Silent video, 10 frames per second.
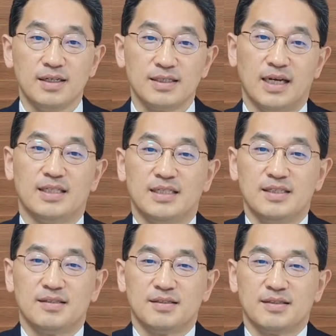
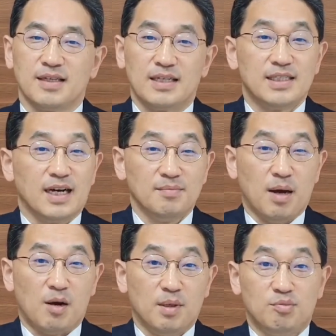사실은 굉장한
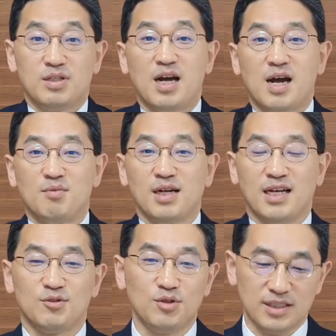마음의 부담감을
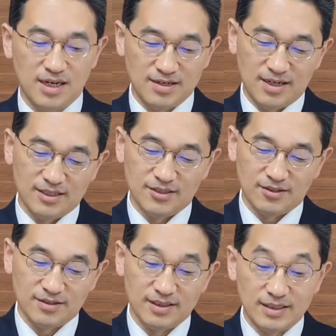가지고 시작을
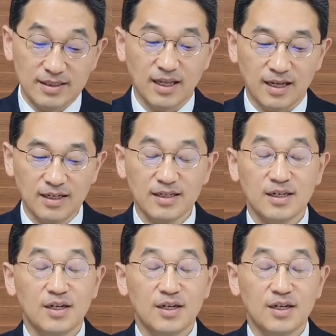했죠. 그런데